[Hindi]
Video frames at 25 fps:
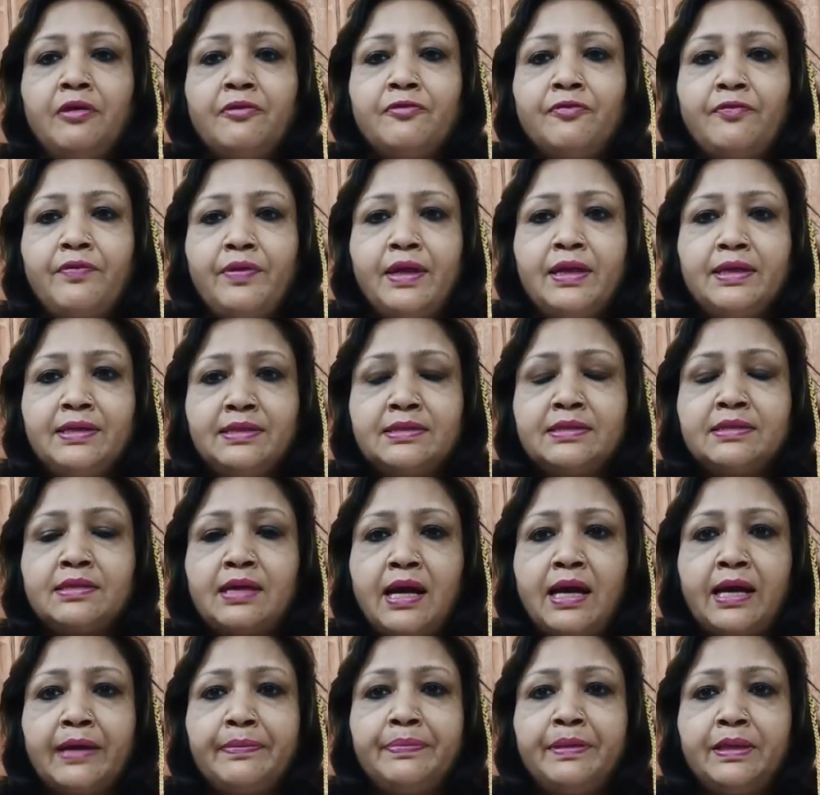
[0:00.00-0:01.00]
फ्रेंड्स
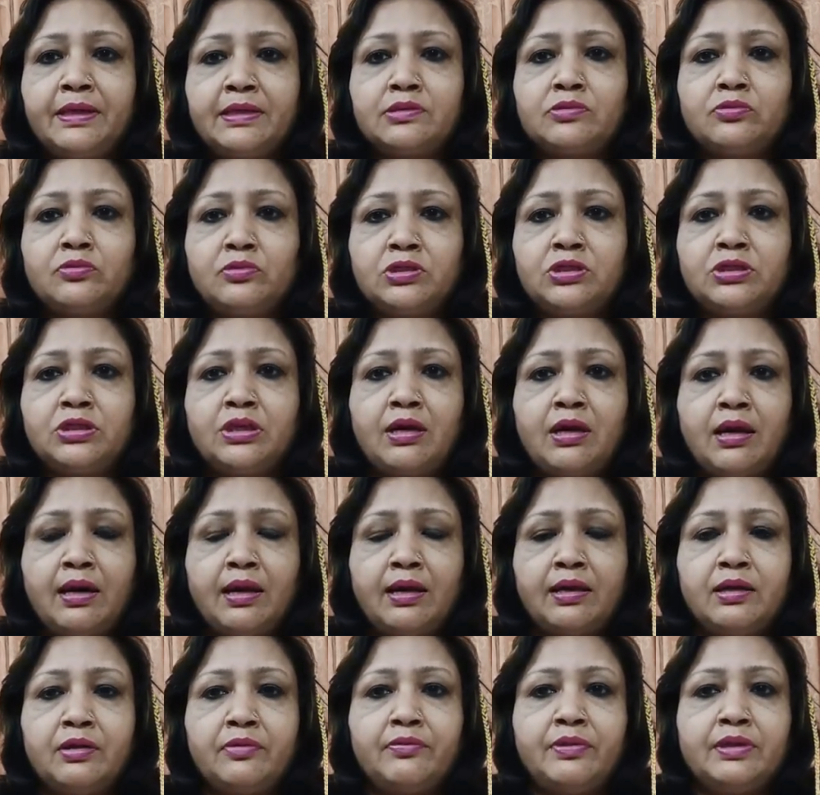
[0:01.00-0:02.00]
आप ये सोचिए
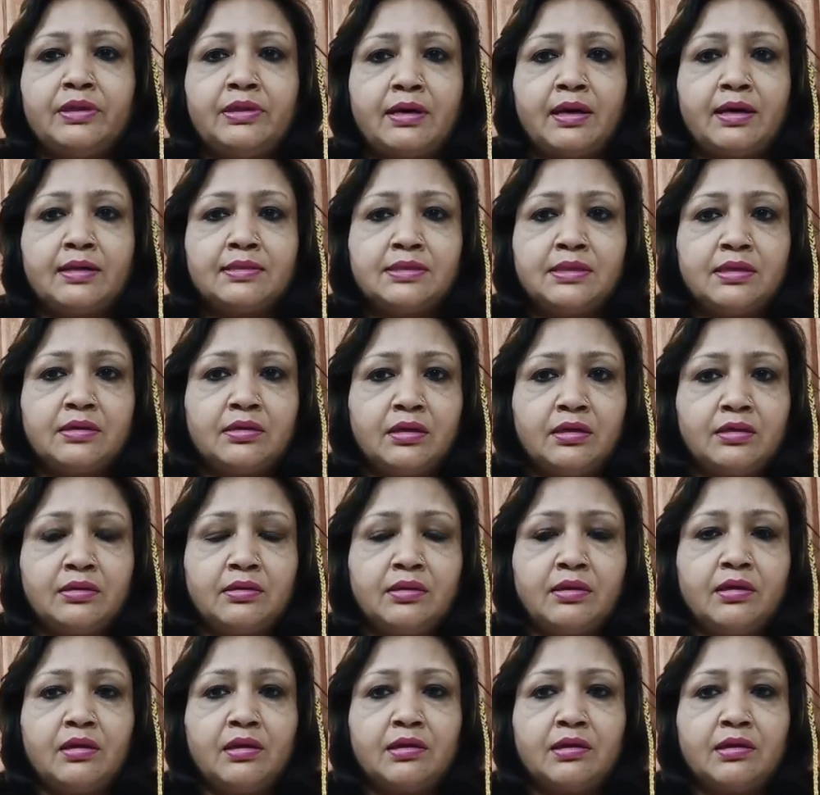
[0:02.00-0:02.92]
आयुर्वेद आज से कितने